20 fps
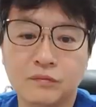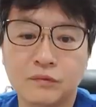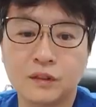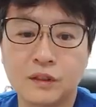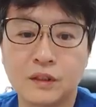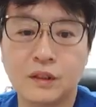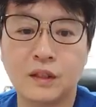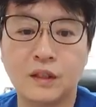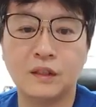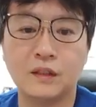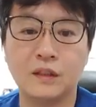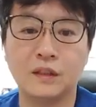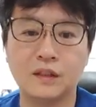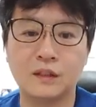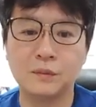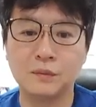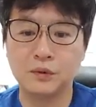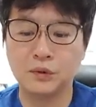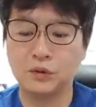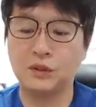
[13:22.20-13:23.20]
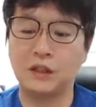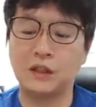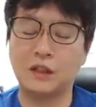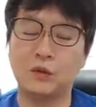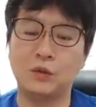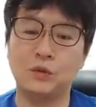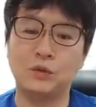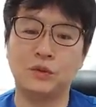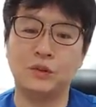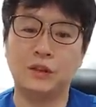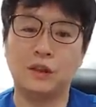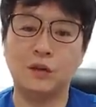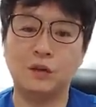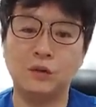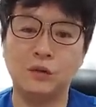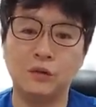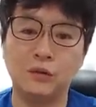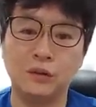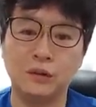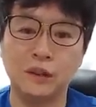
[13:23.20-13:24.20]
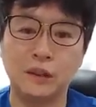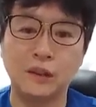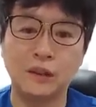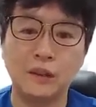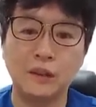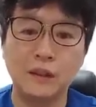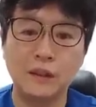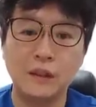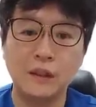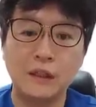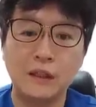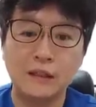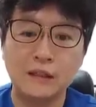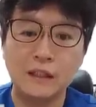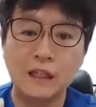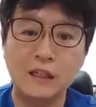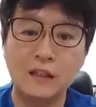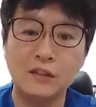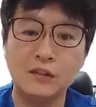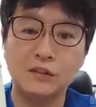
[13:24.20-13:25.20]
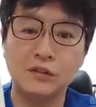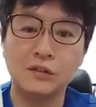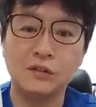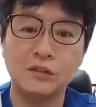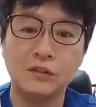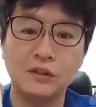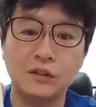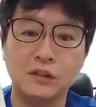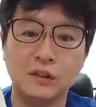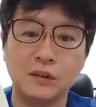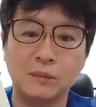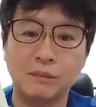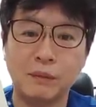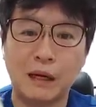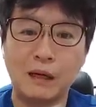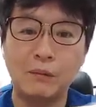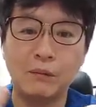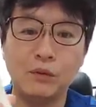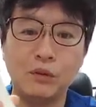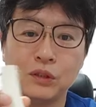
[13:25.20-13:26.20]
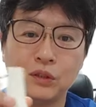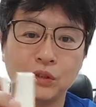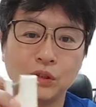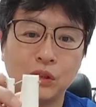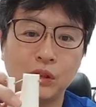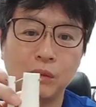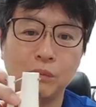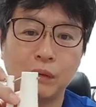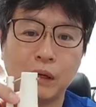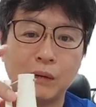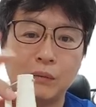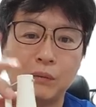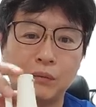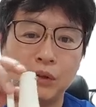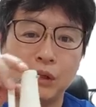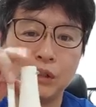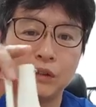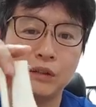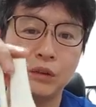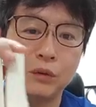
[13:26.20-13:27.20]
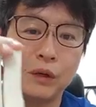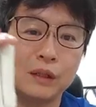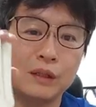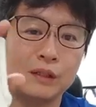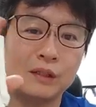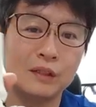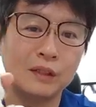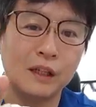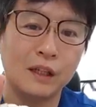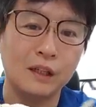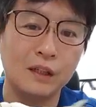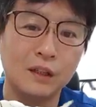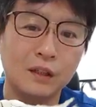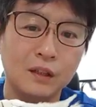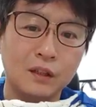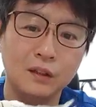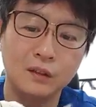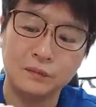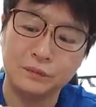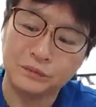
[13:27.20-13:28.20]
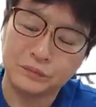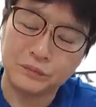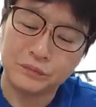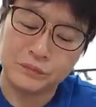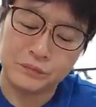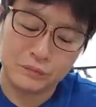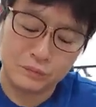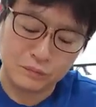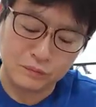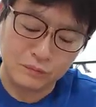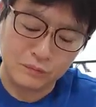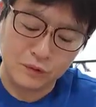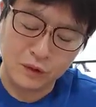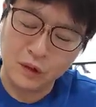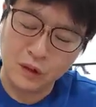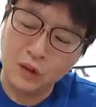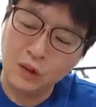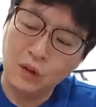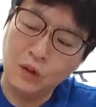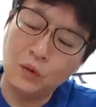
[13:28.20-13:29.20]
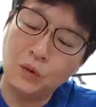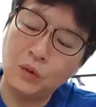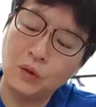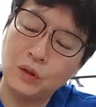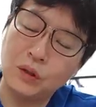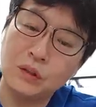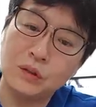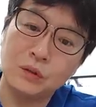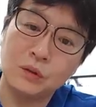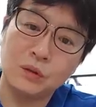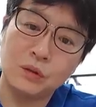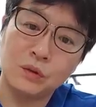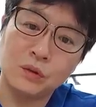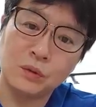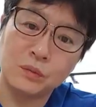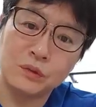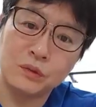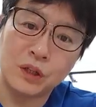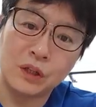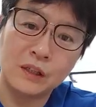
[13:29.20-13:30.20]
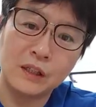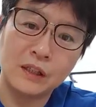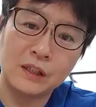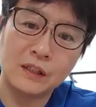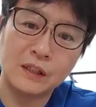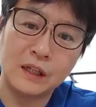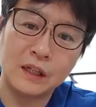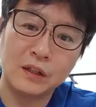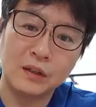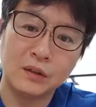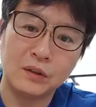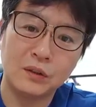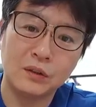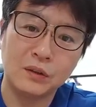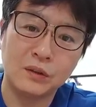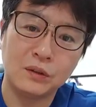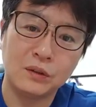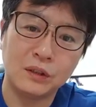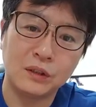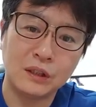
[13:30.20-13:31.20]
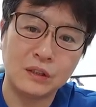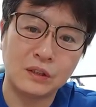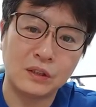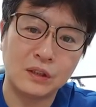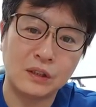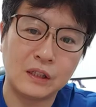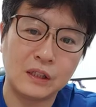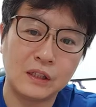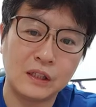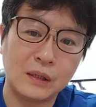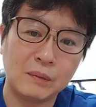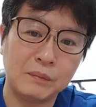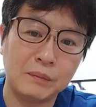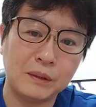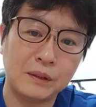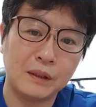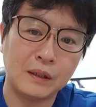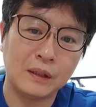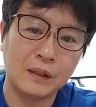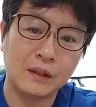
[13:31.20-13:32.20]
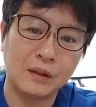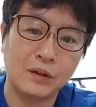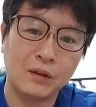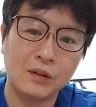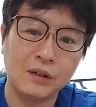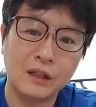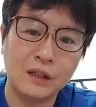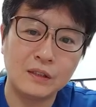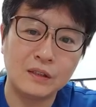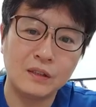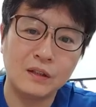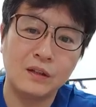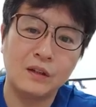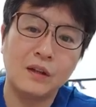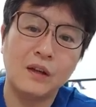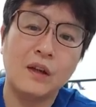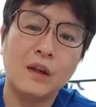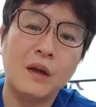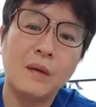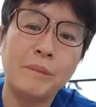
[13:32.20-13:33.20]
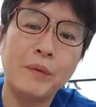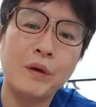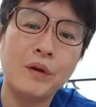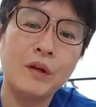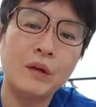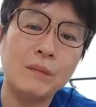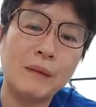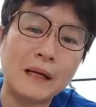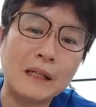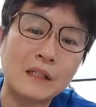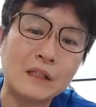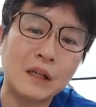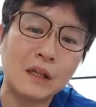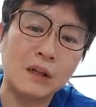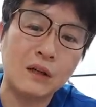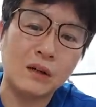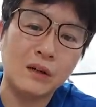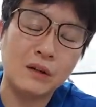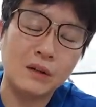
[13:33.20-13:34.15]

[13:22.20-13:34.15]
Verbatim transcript: 자, 이제 금속을 갖고 오느라고, 자, 째는 수술은 발목이죠. 발목에서 외측에 여기를 조금 절개를 해요. 이렇게 절개를 합니다. 거기에서 뼈를 맞춰요.